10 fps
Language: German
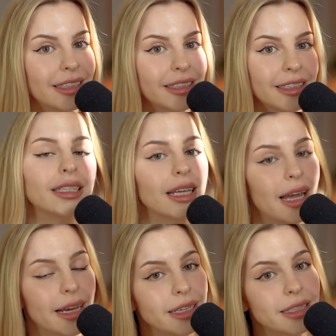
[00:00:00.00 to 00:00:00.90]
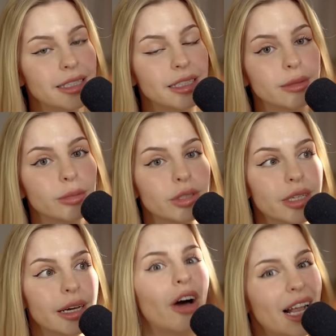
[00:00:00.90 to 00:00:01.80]
alt. Als alleinerziehende
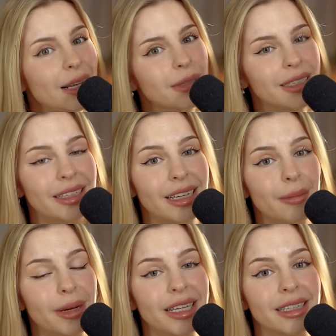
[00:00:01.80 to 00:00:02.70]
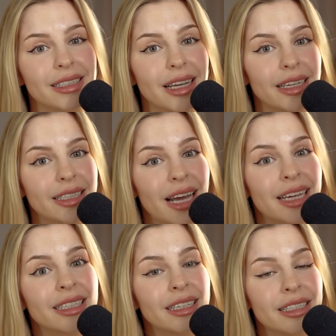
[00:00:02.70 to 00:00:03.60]
Mutter, vor allem in der damaligen Zeit,
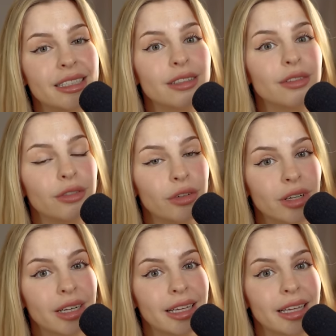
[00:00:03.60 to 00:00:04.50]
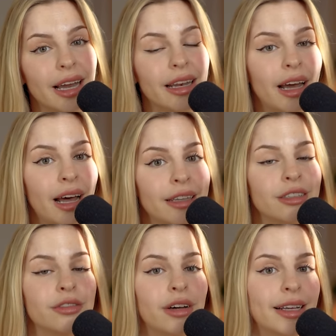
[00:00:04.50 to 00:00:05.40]
hatte Liz wirklich eine
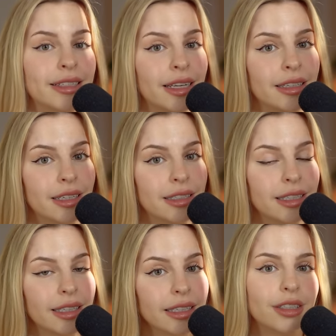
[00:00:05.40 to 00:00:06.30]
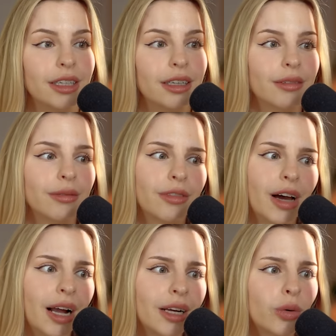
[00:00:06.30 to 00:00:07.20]
harte Phase hinter sich. Sie
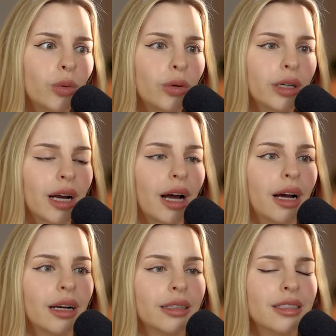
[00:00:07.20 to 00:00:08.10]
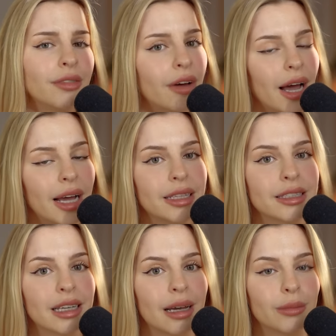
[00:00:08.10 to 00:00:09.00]
war alkoholkrank, sie war
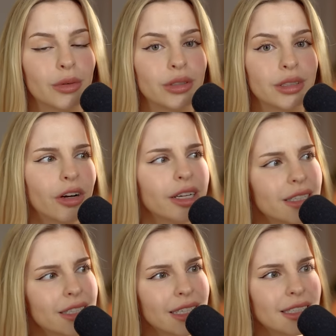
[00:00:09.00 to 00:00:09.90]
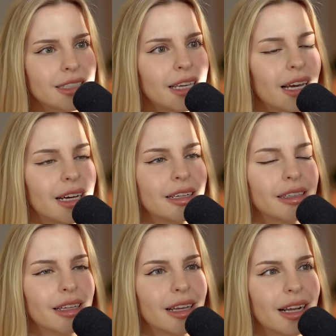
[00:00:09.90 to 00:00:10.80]
einsam und treu freut sich sehr,
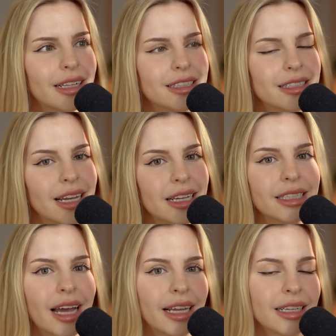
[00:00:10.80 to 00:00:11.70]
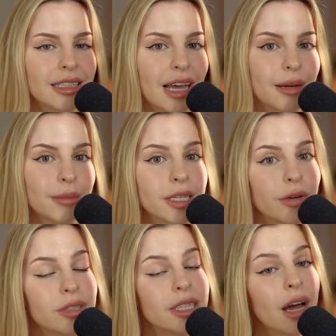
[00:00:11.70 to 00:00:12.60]
als Ted eines Abends
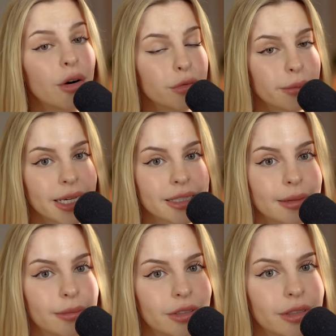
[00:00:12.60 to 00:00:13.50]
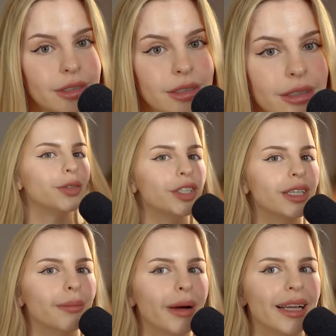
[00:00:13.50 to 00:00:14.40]
auf sie aufmerksam wird. Zwischen
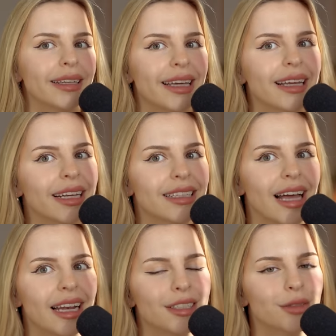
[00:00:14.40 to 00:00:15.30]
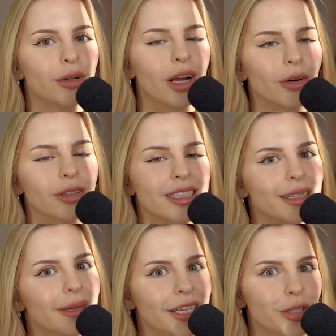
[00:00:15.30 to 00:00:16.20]
den beiden ging das alles wohl auch
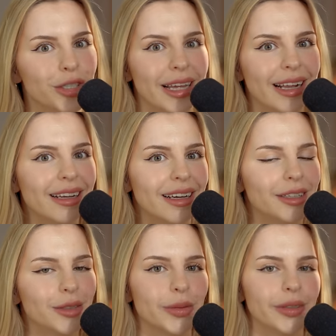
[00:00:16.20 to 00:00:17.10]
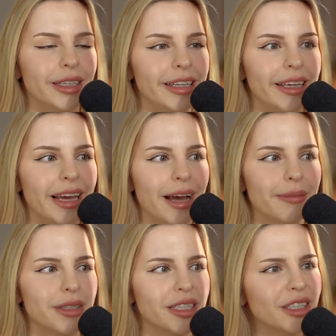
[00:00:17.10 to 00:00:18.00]
ziemlich schnell. Also die
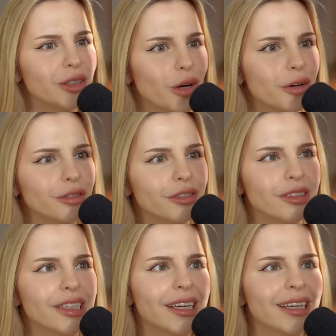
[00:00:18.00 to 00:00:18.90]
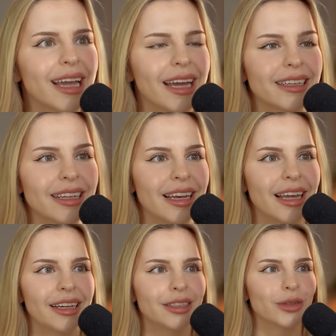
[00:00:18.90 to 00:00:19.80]
haben sich getroffen,
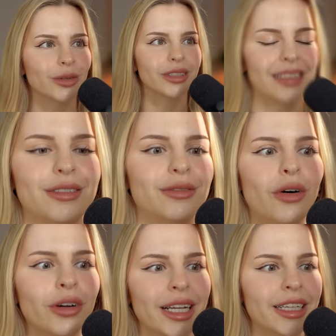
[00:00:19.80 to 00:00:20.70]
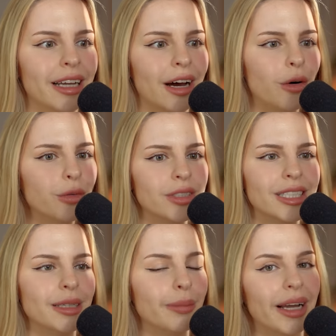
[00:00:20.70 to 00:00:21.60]
kennengelernt und das Wochenende darauf
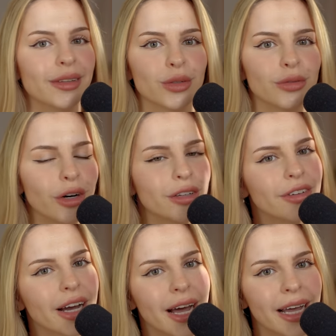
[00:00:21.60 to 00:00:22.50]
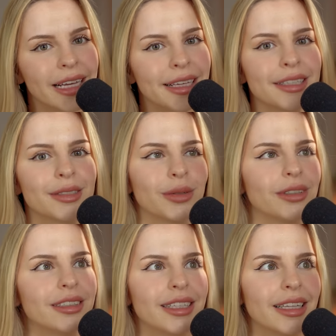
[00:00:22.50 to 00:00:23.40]
sind die beiden sofort verreist
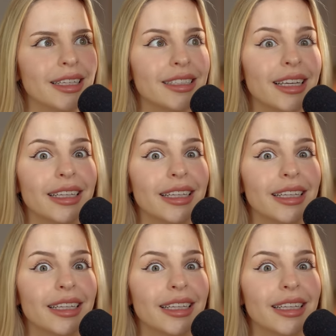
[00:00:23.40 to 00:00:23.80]
und Ted ist